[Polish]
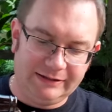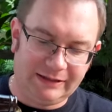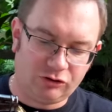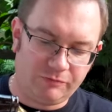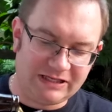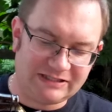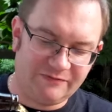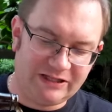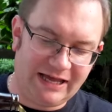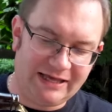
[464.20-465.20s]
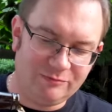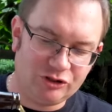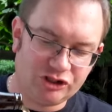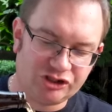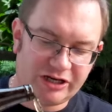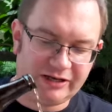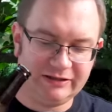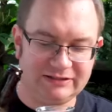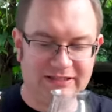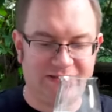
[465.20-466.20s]
Natomiast wydaje mi się, że
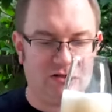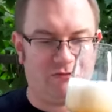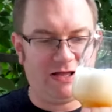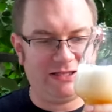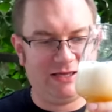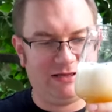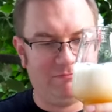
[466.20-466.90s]
zdecydowanie